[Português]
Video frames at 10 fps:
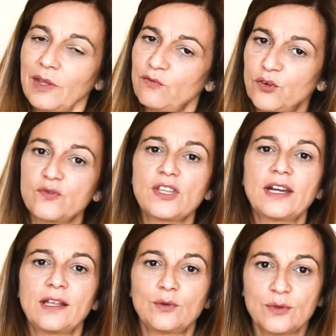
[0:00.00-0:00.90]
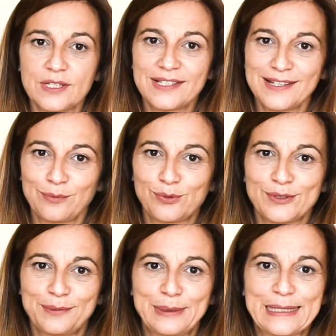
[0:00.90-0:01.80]
Vou-vos dar alguns
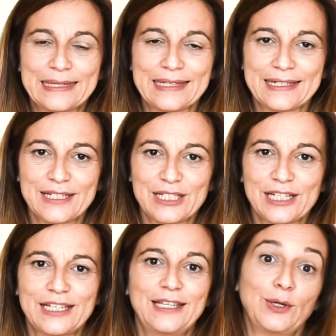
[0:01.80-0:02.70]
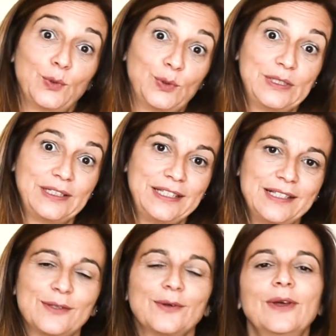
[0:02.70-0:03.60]
exemplos de brincadeiras que eu
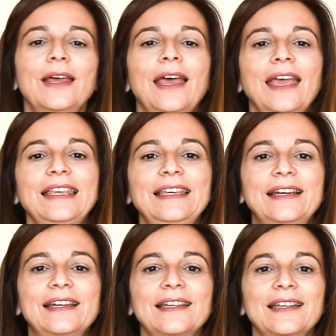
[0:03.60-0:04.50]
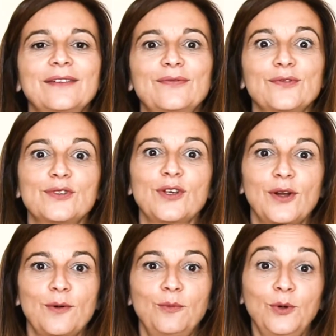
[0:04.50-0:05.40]
utilizo e que
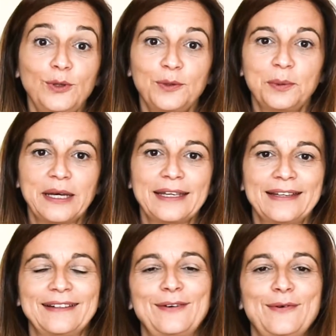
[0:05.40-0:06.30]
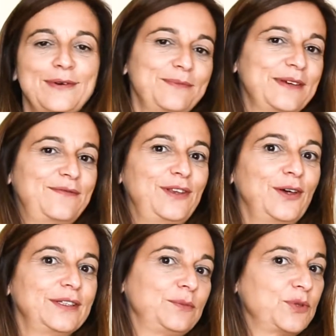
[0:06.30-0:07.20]
funcionam muito bem com a minha
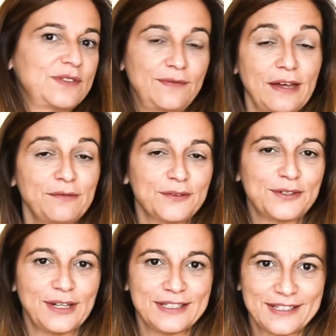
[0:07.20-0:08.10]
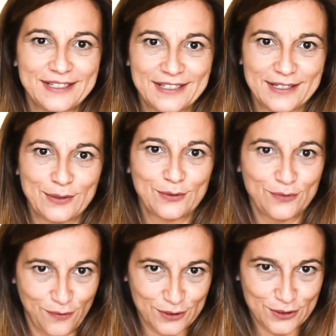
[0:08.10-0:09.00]
filhota e por isso vai funcionar de certeza com os
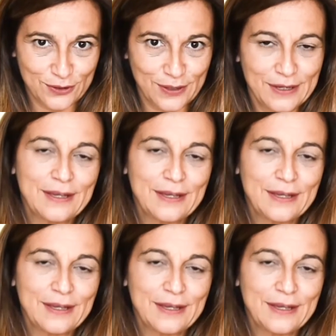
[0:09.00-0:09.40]
vossos.